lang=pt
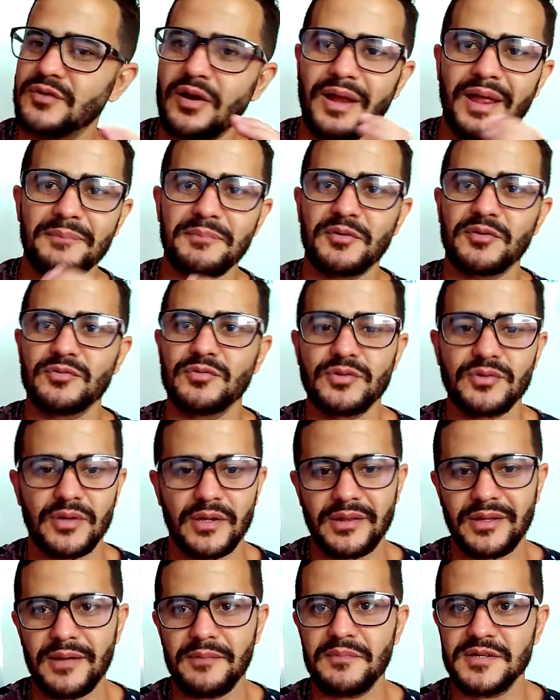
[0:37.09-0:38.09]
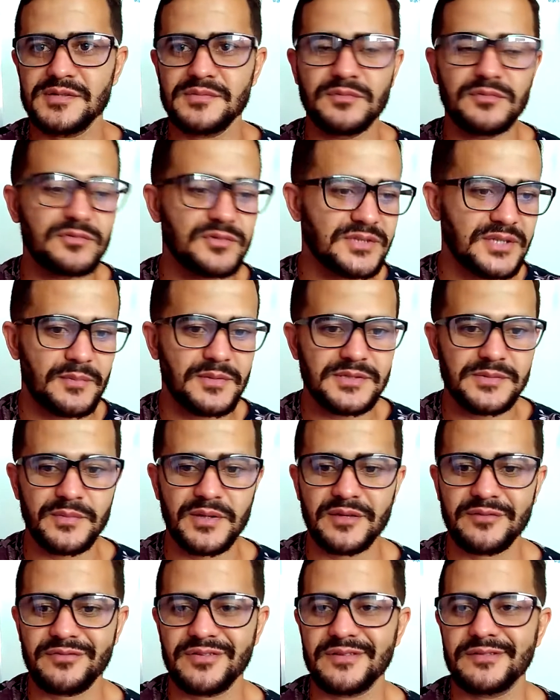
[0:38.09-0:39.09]
qualquer produto, até mesmo um
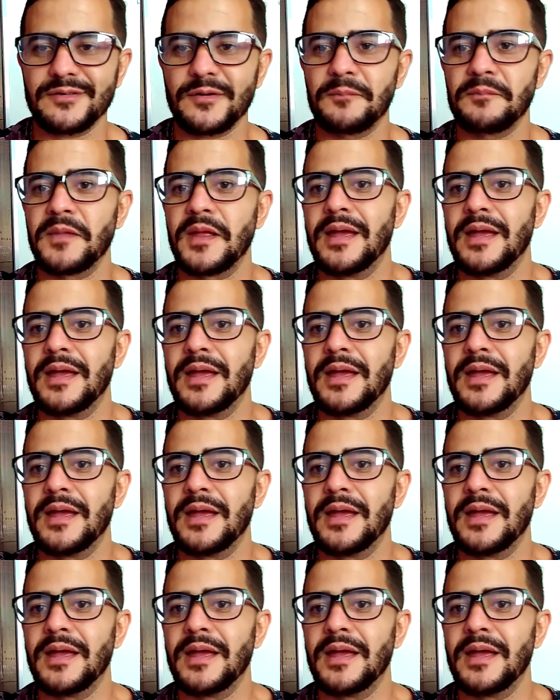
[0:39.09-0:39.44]
estabelecimento físico.